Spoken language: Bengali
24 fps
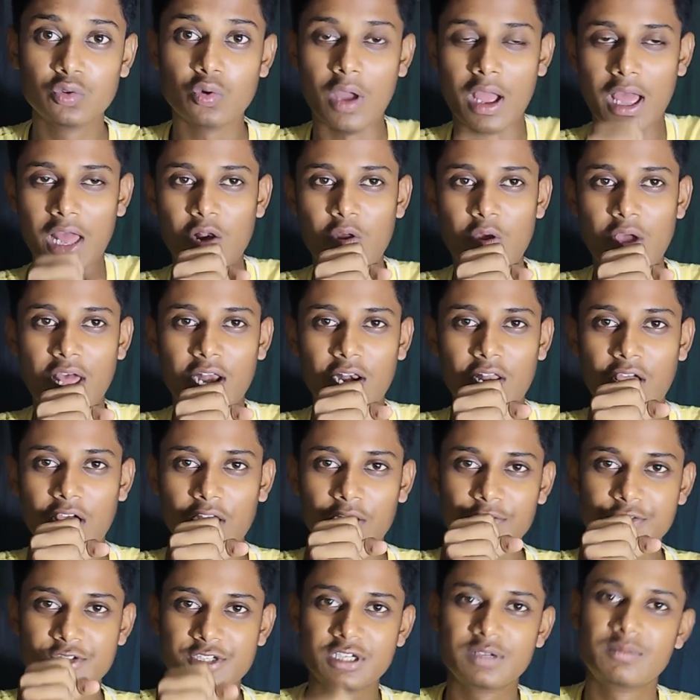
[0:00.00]
হ্যালো হ্যালো হ্যালো
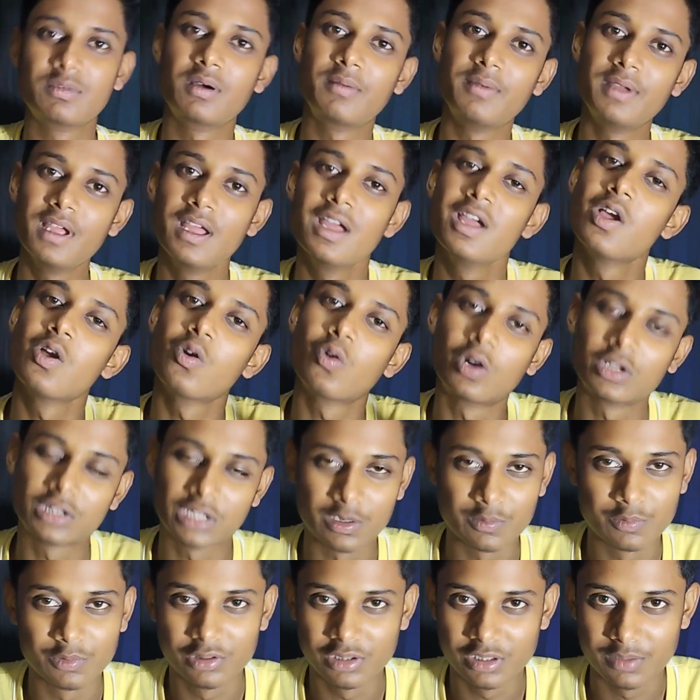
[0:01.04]
চিকভাবে কথা
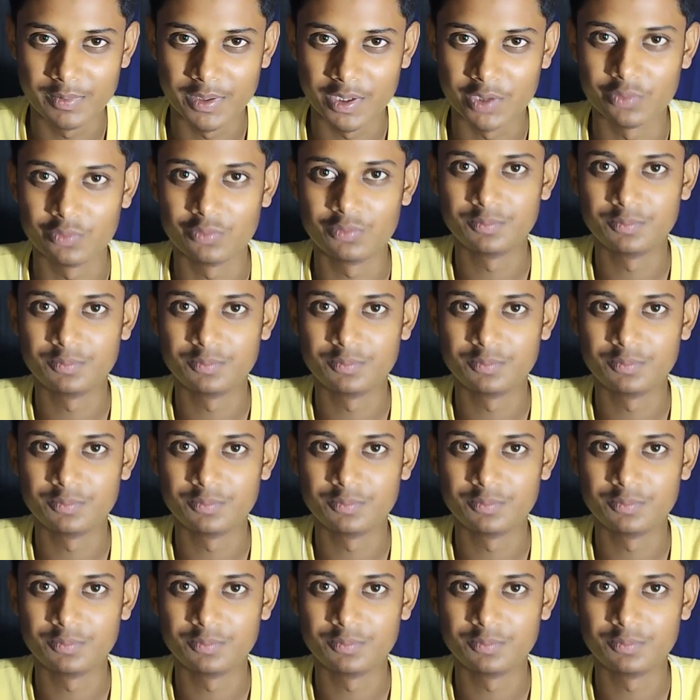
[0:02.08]
বলতে পারো